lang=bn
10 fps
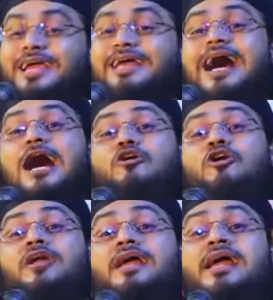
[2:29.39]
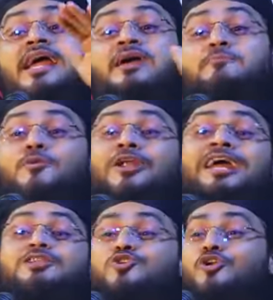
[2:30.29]
এর আরো অনেক পরে
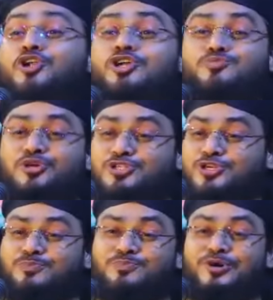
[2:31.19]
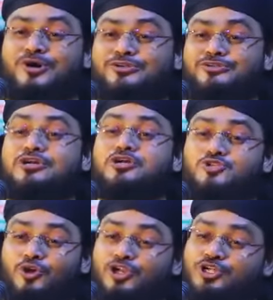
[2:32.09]
চল্লিশ বছর পর
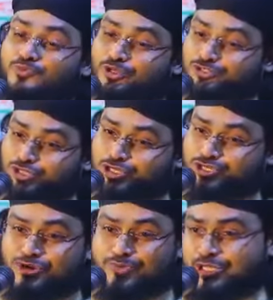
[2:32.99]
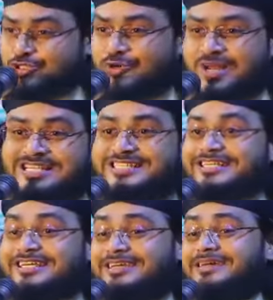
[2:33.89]
চল্লিশ বছরের সময় যখন আসছে